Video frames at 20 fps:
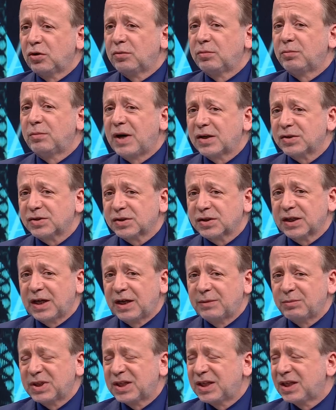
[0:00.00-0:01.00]
marş
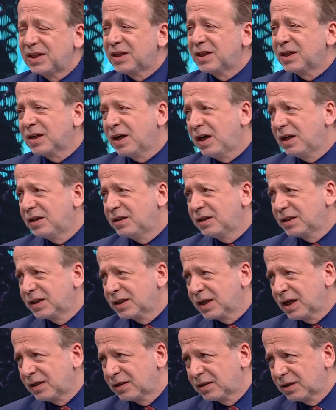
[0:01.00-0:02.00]
yani bir gelenek haline de
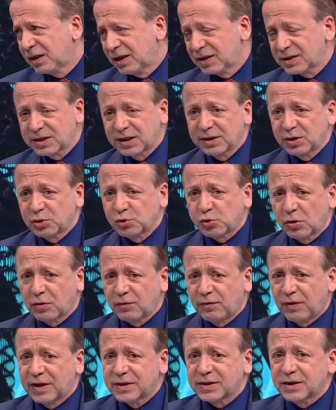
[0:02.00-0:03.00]
geldi Galatasaray'da.
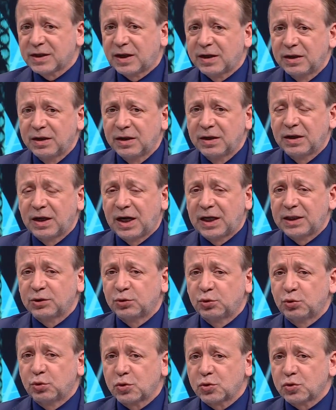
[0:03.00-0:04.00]
Çok fazla
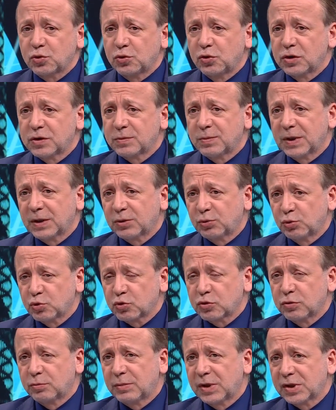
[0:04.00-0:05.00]
hani Dursun Özbek,
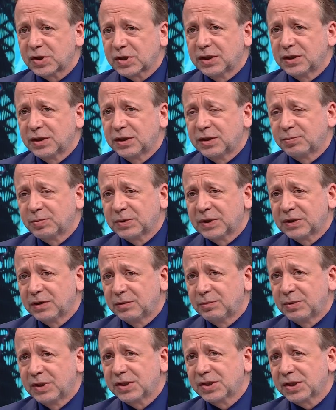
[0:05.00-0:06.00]
Dursun Başkan'a
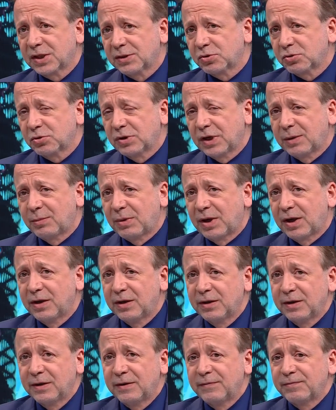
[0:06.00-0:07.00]
yıpratılmaya çalışılıyor ama
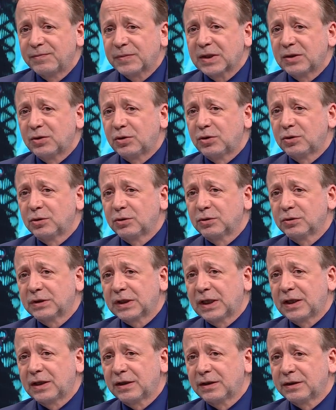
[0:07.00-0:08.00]
o
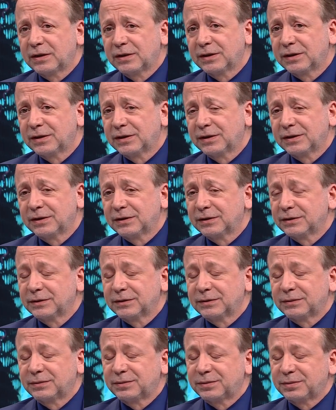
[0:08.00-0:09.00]
ta
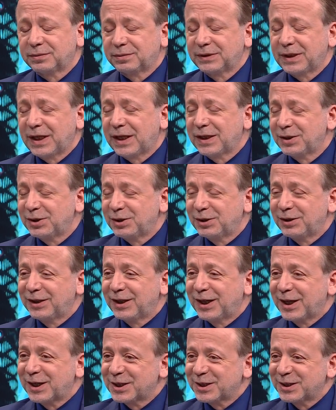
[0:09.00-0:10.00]
e, yani
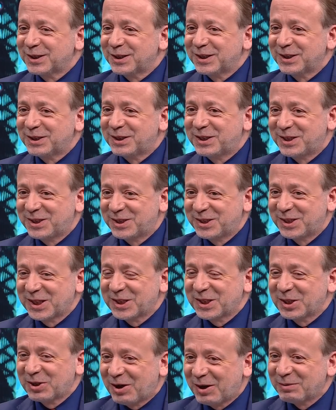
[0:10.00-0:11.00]

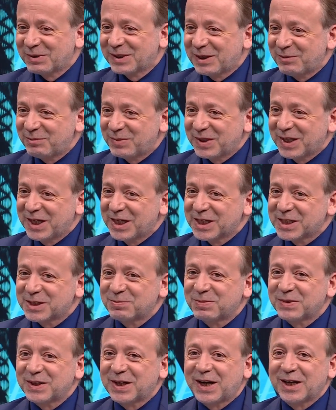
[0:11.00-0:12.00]
yıllarca devam eden bir
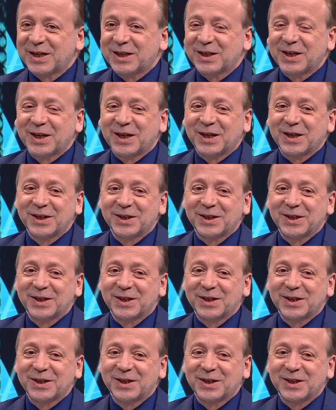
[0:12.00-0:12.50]
espri haline